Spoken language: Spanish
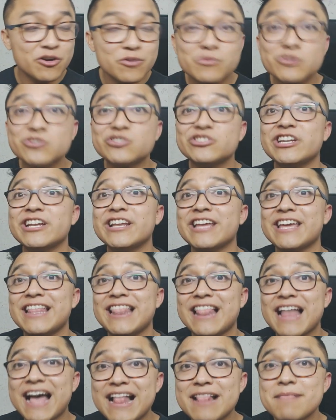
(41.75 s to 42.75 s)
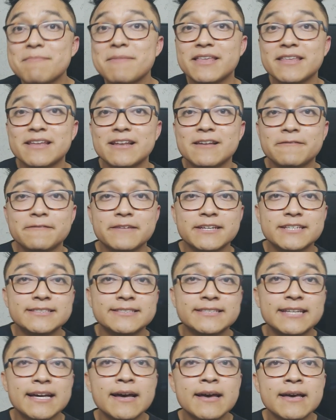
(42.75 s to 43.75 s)
cómo ser el alma de la
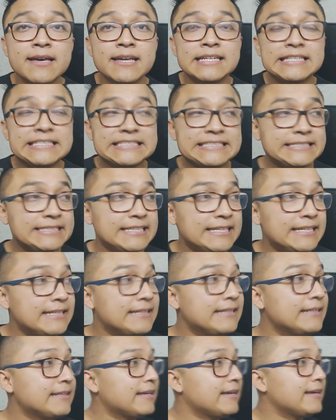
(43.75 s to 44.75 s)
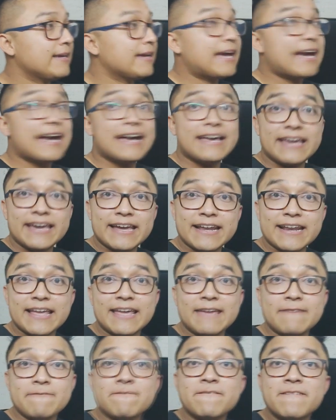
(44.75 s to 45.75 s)
fiesta sin caer
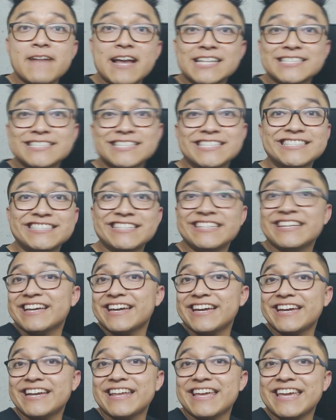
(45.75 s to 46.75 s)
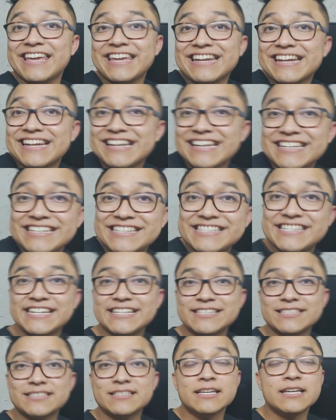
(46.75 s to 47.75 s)
en frases, sin caer en
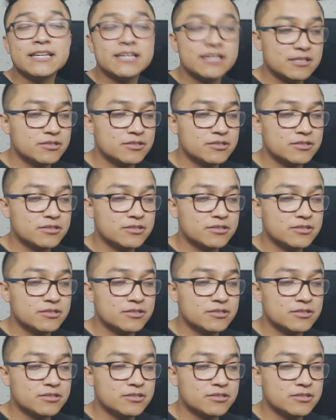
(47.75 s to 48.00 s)
clichés.